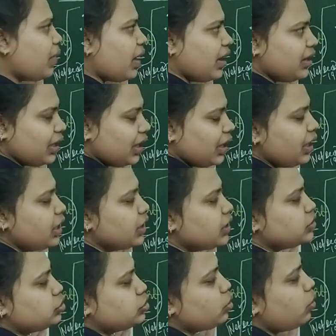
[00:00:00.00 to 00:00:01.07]
पार्ट है
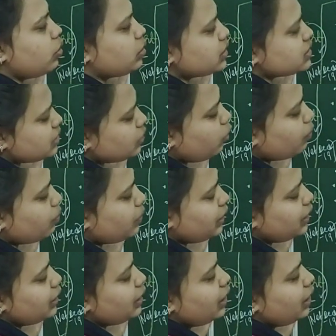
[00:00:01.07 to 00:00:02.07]
जो किसी को भी